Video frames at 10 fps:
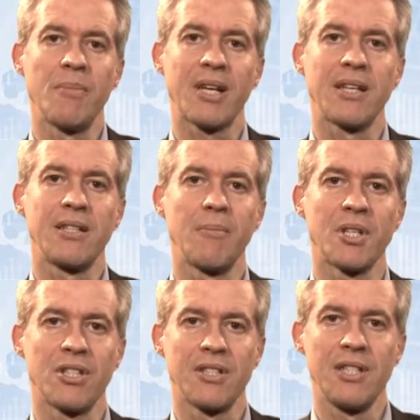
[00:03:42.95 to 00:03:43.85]
mercati
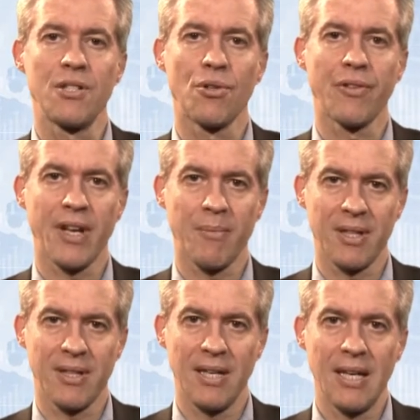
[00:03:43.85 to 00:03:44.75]
emergenti sono
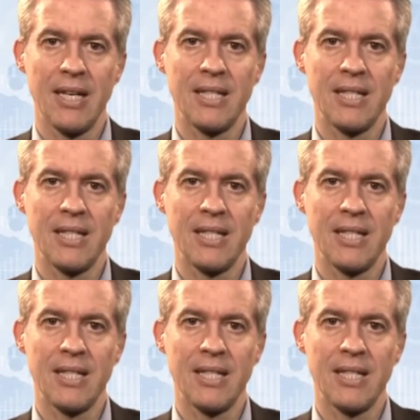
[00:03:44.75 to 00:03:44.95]
veramente